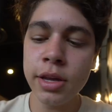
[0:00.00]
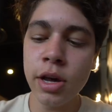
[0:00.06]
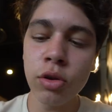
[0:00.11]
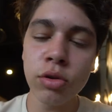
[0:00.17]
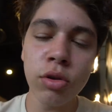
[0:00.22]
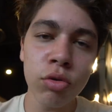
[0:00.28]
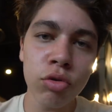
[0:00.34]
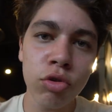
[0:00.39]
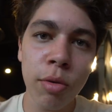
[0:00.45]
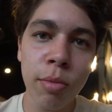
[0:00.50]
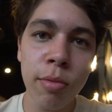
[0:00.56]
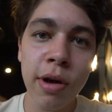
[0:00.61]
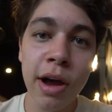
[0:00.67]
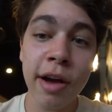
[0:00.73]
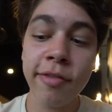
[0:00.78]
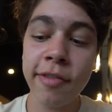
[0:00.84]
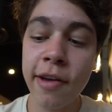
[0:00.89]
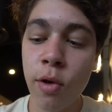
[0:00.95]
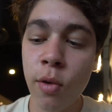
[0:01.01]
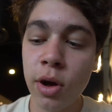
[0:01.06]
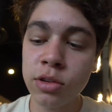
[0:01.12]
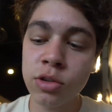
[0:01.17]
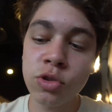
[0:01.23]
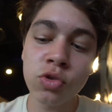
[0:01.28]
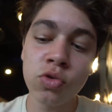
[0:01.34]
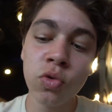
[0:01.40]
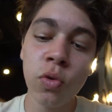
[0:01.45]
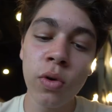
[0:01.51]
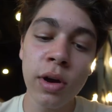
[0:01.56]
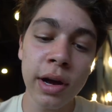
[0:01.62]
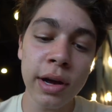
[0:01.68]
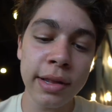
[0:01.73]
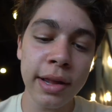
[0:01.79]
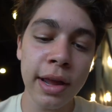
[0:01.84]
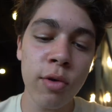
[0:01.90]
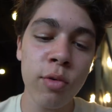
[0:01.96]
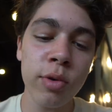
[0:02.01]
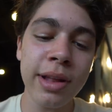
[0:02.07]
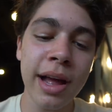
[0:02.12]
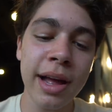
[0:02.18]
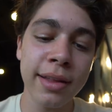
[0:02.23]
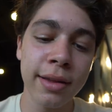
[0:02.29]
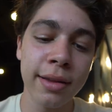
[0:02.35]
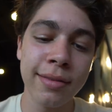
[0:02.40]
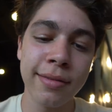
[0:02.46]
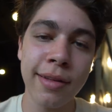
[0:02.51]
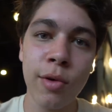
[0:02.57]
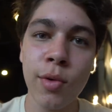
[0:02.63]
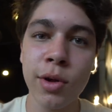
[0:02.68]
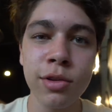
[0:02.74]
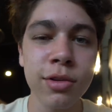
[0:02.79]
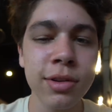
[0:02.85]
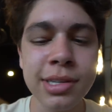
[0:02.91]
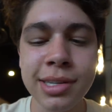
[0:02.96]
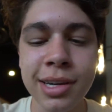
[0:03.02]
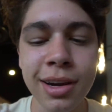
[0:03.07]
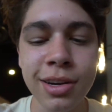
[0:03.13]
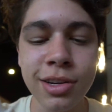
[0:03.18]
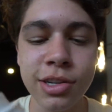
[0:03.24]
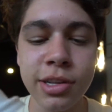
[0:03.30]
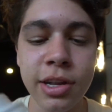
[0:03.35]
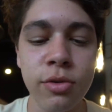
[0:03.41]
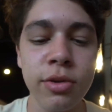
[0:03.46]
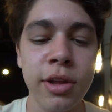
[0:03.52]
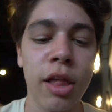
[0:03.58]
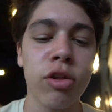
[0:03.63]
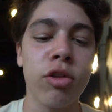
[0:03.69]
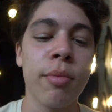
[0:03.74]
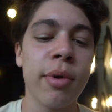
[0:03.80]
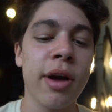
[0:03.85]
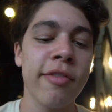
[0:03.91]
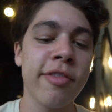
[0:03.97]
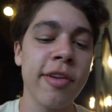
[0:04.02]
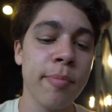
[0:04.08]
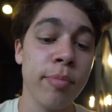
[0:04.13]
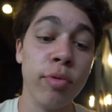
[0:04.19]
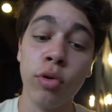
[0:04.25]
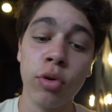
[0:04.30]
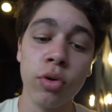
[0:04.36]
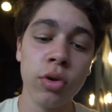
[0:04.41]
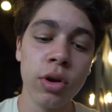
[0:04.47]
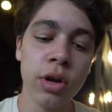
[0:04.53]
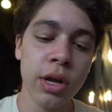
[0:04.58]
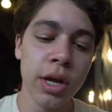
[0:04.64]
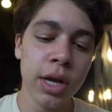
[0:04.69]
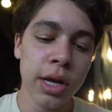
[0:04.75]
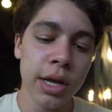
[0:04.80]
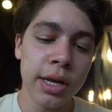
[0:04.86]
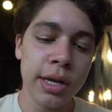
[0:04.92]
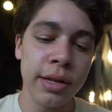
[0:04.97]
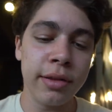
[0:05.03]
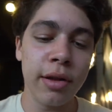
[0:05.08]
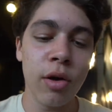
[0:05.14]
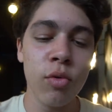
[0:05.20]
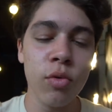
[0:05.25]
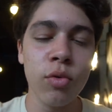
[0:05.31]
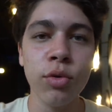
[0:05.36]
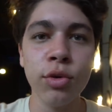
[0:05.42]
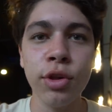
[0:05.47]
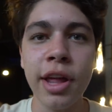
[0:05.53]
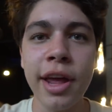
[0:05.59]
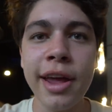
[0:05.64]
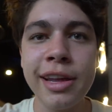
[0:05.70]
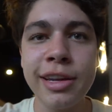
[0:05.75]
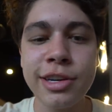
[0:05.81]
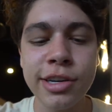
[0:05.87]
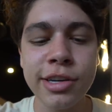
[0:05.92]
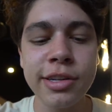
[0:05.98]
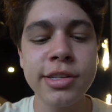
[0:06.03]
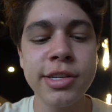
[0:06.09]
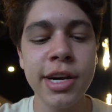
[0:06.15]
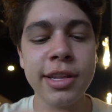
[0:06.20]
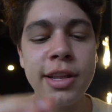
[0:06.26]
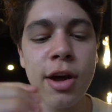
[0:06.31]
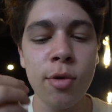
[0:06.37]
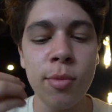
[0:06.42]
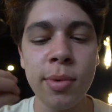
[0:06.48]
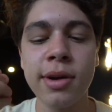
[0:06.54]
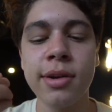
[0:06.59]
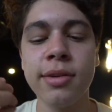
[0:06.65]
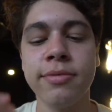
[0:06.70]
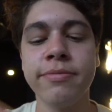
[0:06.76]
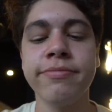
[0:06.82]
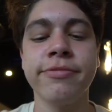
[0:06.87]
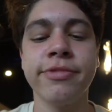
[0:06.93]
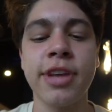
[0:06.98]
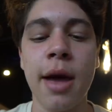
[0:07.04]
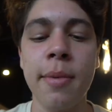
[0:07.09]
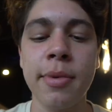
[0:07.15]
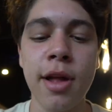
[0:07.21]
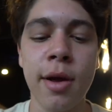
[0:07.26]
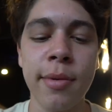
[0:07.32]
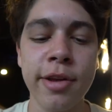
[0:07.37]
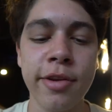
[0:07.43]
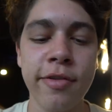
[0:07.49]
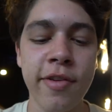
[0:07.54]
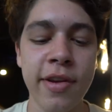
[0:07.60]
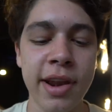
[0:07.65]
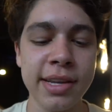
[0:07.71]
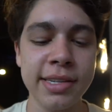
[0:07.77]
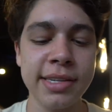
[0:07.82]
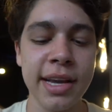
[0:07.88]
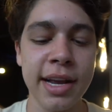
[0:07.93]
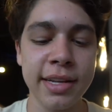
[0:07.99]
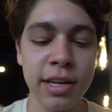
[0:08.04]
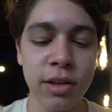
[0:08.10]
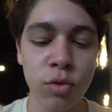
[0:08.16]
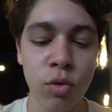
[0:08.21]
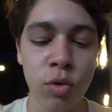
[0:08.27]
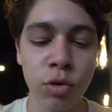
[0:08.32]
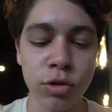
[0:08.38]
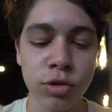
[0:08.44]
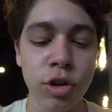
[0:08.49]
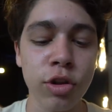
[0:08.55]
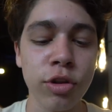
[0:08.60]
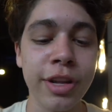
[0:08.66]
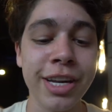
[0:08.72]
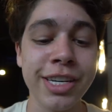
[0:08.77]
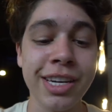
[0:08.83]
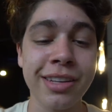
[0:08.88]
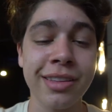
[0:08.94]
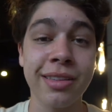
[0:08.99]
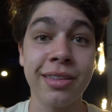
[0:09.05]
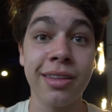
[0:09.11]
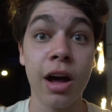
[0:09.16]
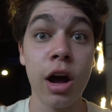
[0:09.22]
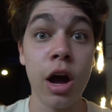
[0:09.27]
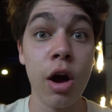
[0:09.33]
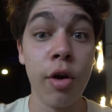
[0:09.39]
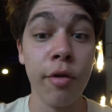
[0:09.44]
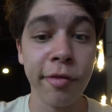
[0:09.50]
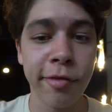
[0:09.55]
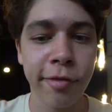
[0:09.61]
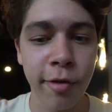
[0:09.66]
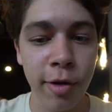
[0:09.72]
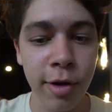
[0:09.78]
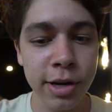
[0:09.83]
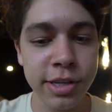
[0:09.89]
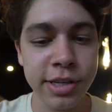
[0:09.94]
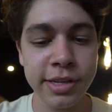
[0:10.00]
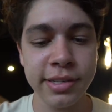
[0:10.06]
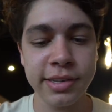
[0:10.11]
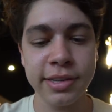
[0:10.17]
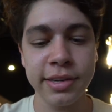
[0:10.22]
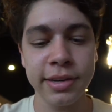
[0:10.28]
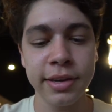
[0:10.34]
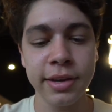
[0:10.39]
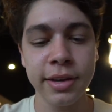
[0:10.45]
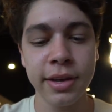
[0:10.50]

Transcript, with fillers: E eu não tomo café com açúcar, nem com nada, nem com adoçante, nem com nada, eu tomo café puro. Então o leite já dá uma, sabe, dá uma diferenciada no gosto, não deixa tão forte assim.